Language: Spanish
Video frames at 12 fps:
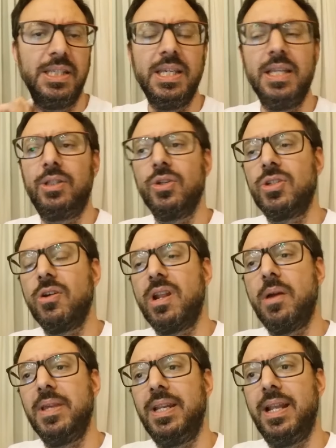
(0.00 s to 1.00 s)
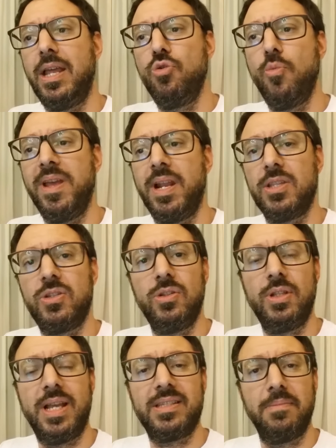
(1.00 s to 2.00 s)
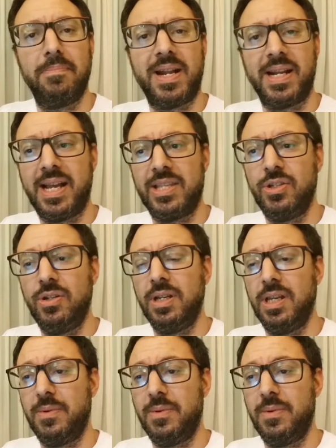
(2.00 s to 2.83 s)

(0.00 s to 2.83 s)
y entonces ahora viene la enumeración de las embarcaciones